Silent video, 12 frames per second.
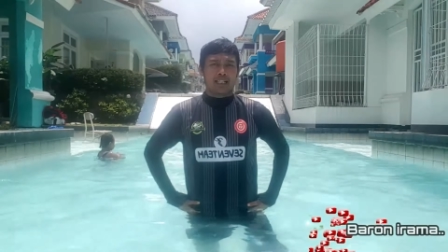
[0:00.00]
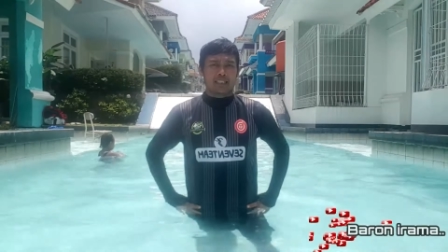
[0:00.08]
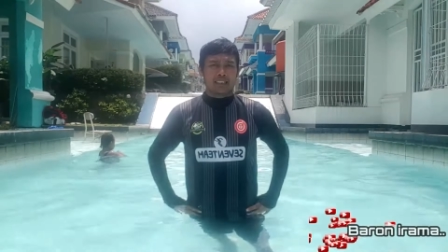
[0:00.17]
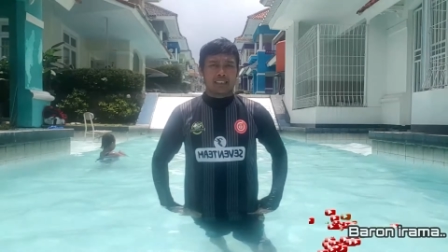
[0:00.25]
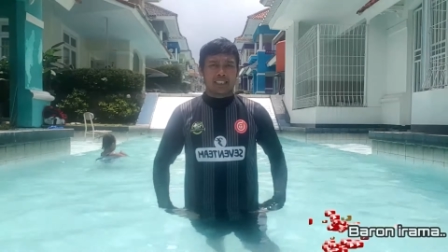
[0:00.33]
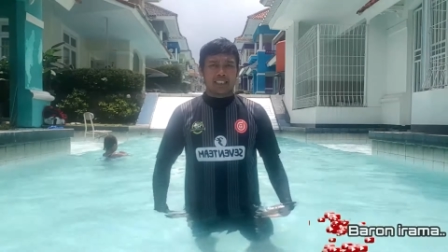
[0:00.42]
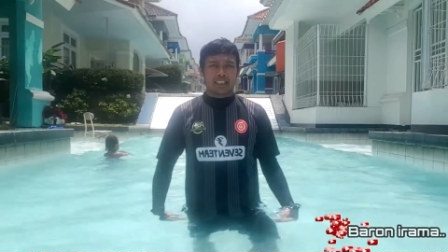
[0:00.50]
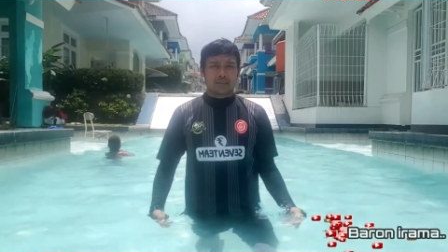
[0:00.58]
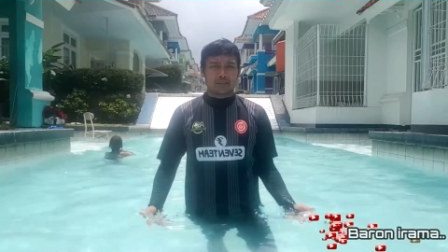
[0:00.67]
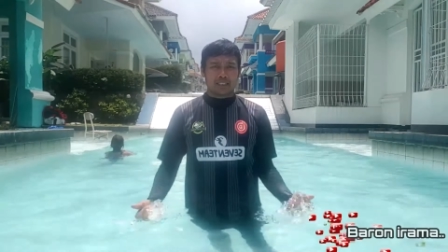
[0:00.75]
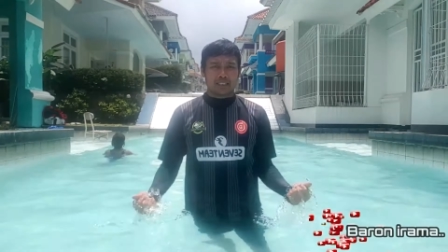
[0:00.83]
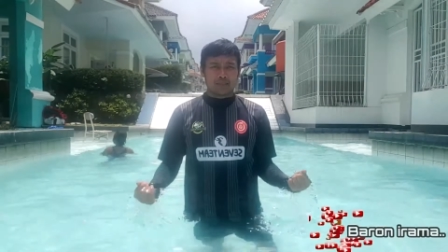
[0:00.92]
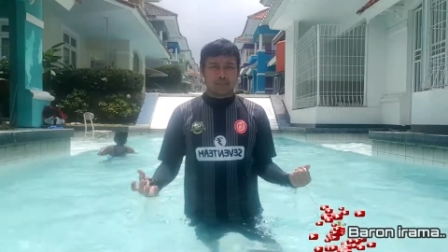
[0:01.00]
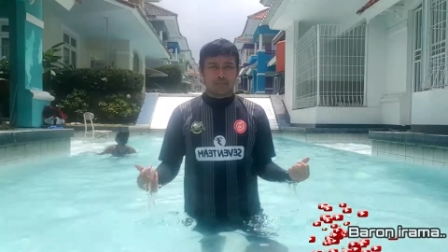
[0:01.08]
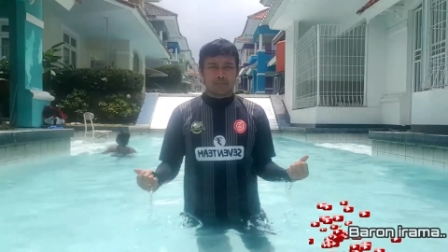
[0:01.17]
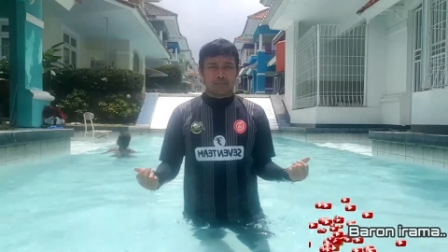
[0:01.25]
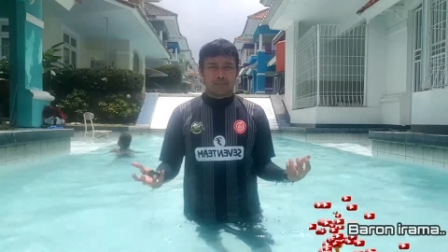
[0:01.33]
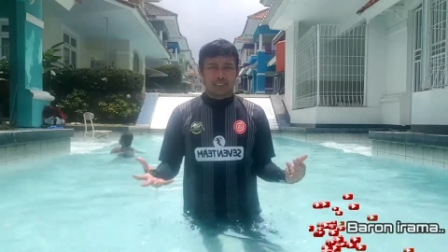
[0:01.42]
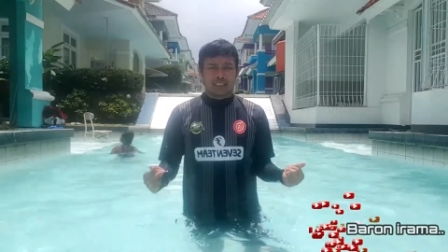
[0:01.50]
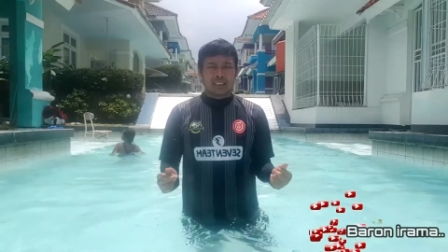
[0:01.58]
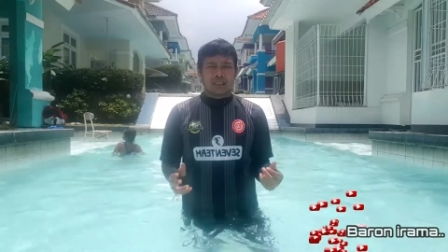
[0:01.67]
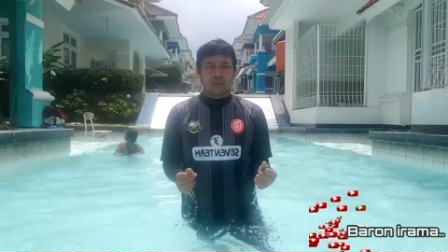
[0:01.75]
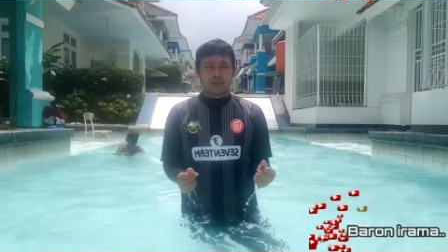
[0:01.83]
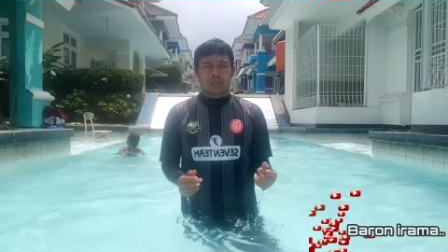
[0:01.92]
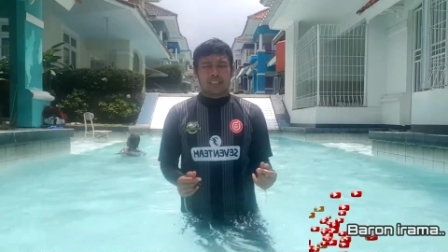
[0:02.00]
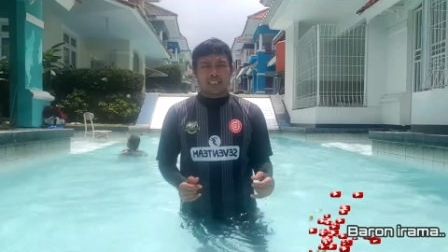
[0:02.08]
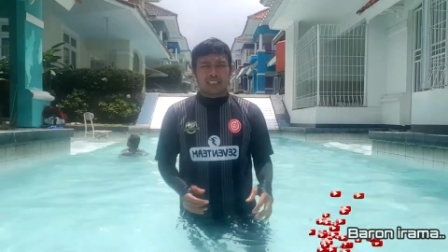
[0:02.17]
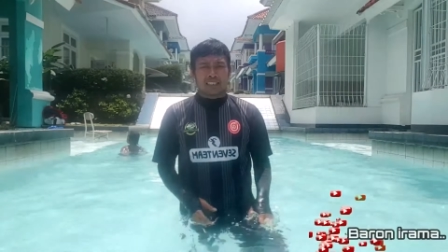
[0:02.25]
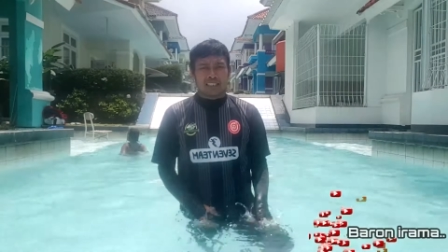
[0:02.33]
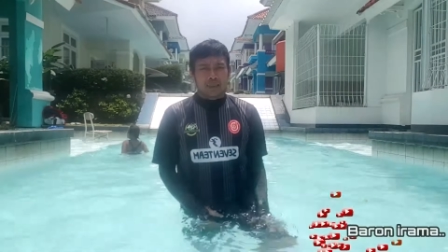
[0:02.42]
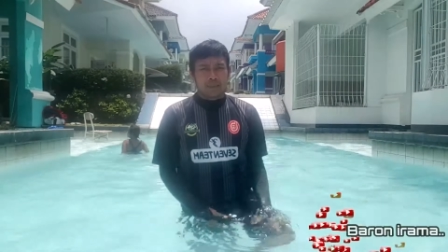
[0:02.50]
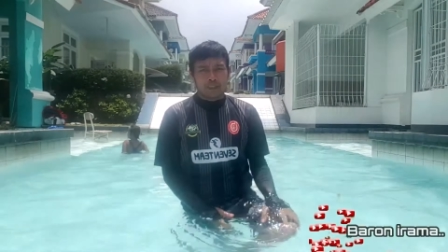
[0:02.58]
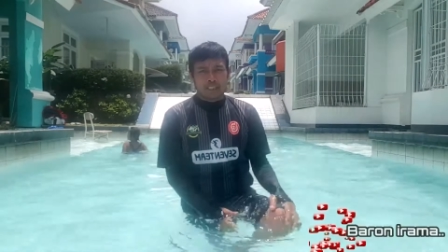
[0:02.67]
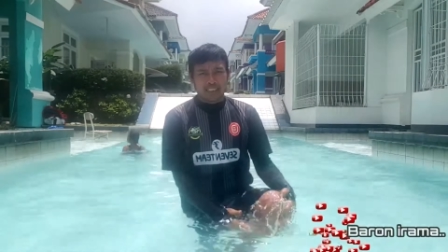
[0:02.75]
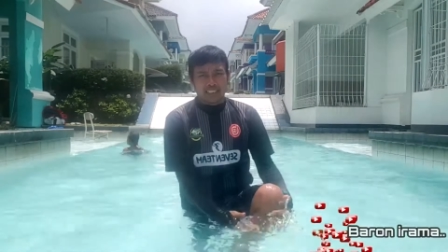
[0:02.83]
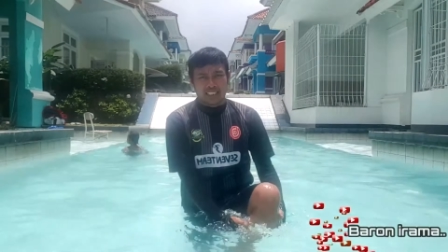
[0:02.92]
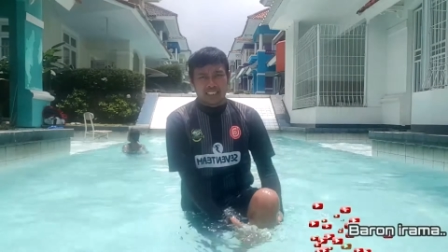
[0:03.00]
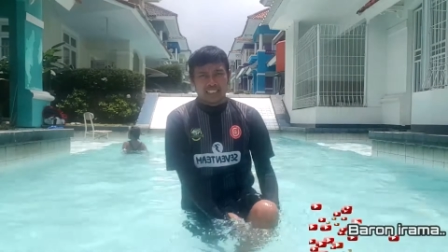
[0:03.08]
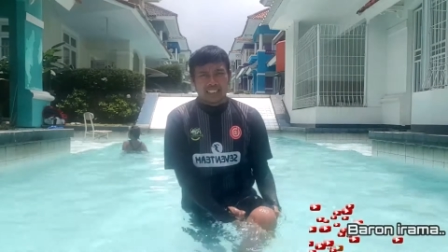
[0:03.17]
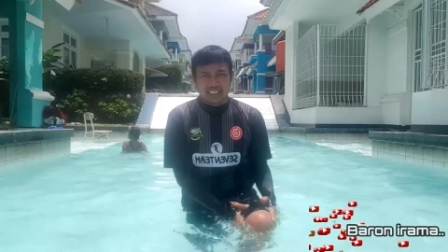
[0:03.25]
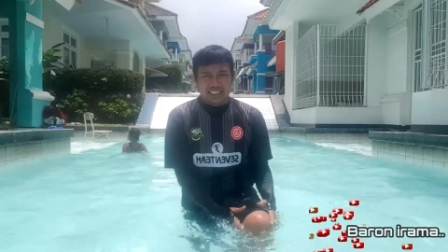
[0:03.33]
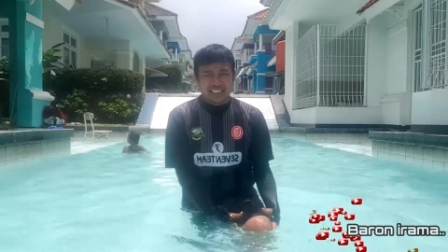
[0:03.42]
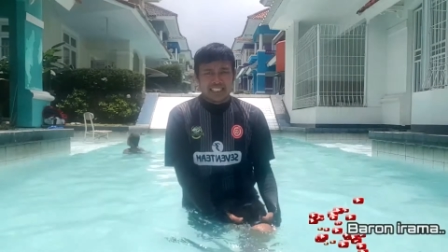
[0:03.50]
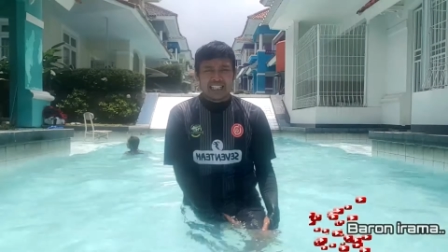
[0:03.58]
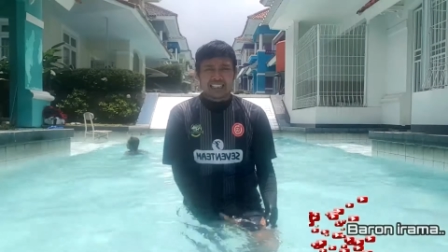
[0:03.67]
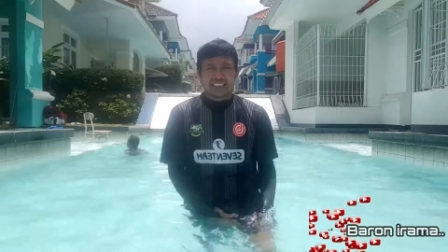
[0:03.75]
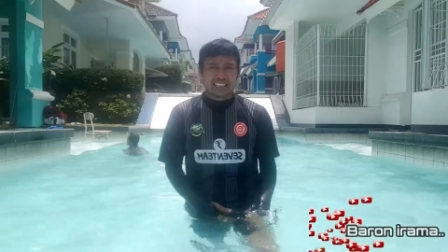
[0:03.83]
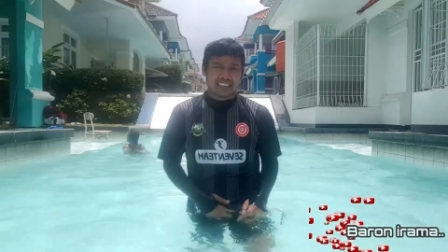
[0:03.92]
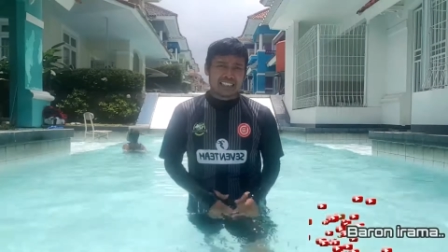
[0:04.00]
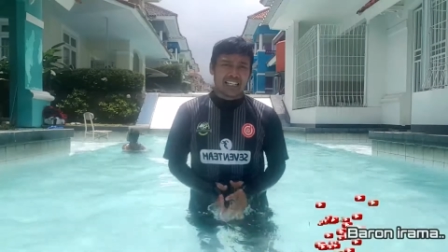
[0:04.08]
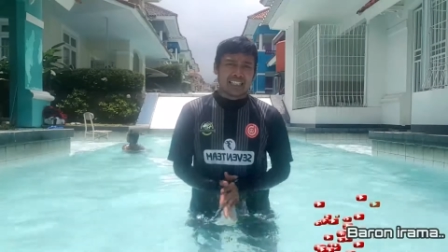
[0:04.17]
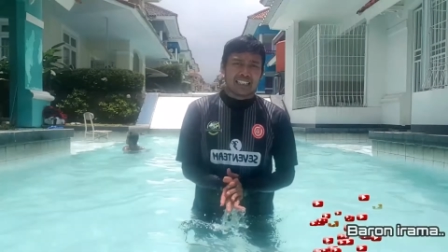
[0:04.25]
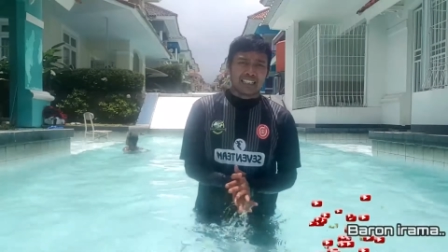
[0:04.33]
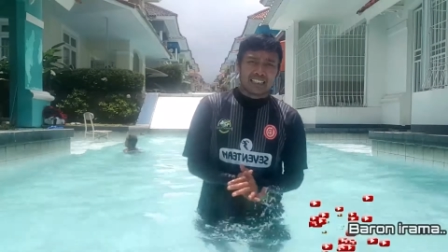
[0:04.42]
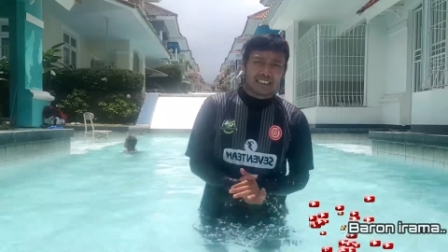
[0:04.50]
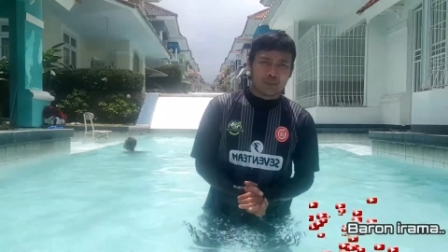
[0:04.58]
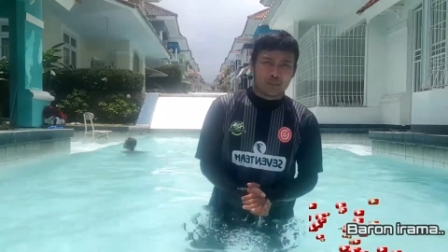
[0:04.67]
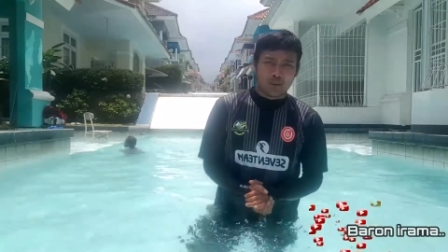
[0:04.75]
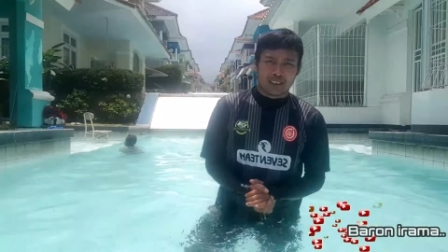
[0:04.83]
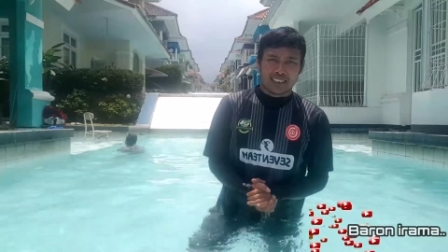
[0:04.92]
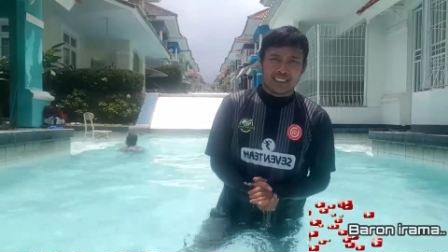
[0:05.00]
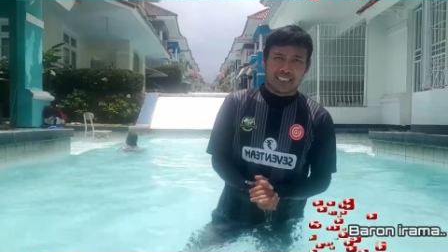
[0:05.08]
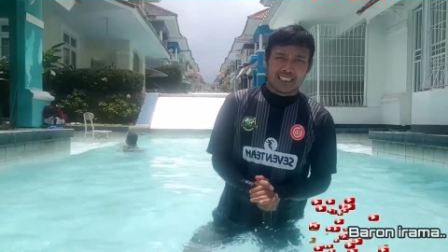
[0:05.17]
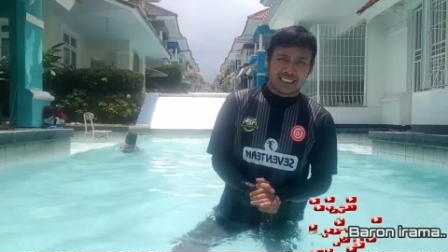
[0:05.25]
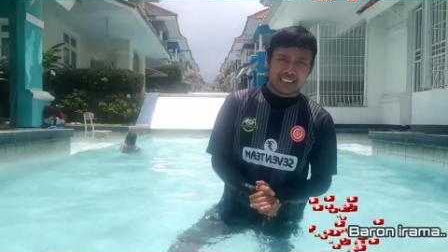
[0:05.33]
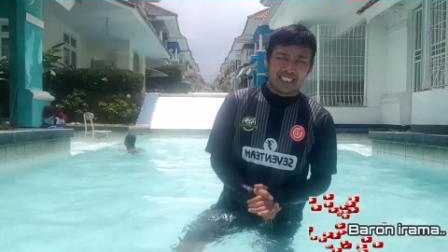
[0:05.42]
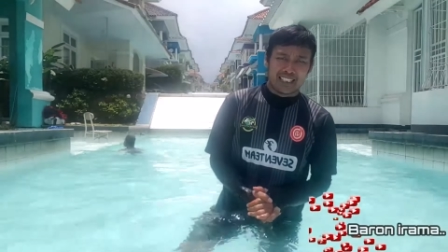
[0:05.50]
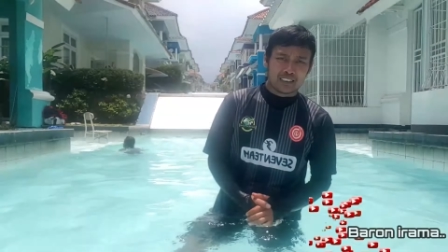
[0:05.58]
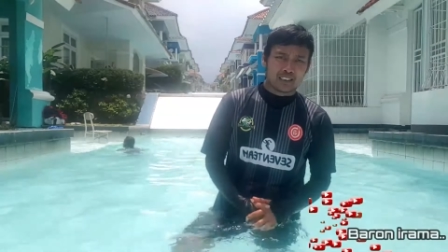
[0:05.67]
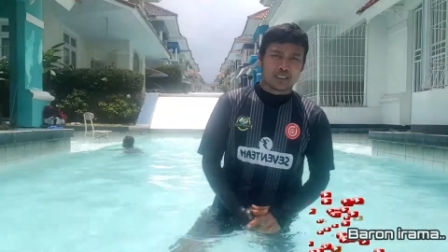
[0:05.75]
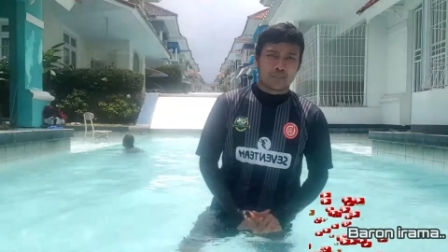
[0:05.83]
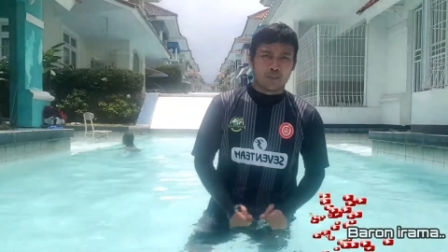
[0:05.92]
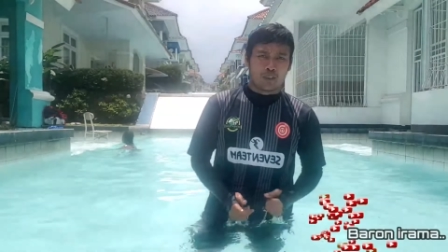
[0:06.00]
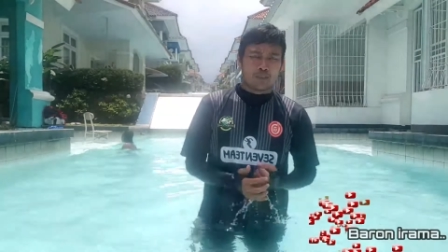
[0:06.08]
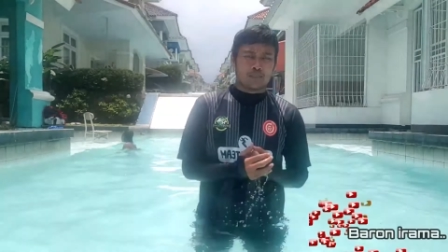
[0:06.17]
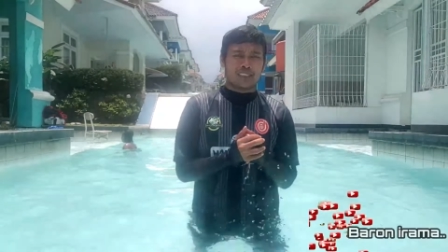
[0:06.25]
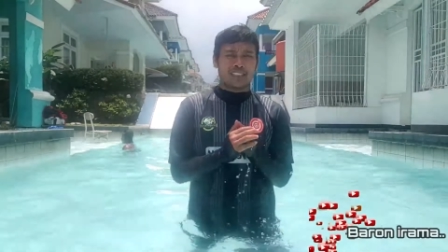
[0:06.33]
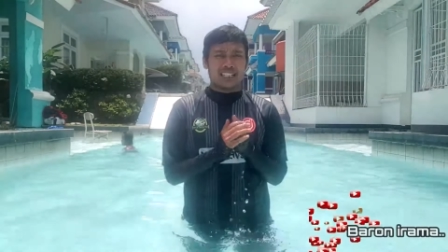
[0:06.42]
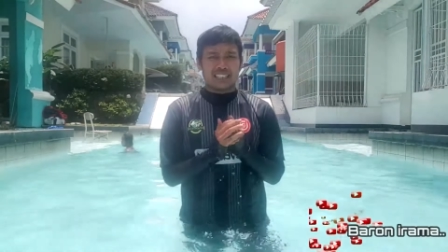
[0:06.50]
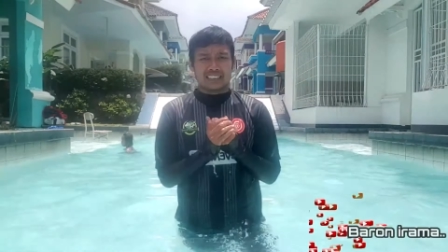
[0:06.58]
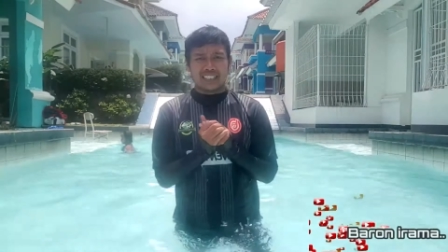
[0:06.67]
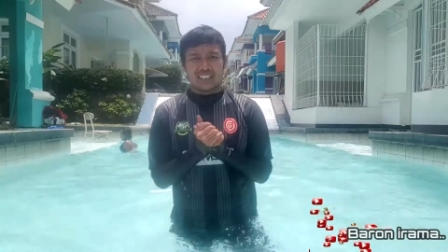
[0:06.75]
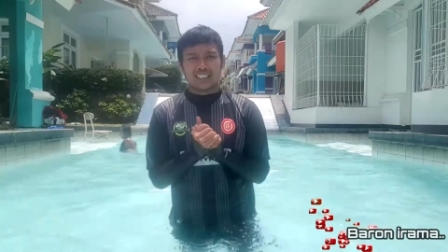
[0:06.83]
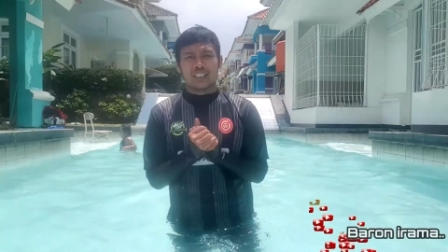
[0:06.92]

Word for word: Kita hari ini berendam biar apa re relaksasi kaki semoga tidak tegang semoga tidak kejang